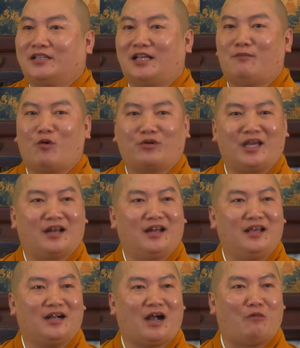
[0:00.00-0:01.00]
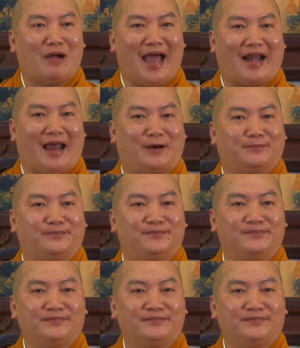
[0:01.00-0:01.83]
Thì Mục Kiền Liên không an lòng.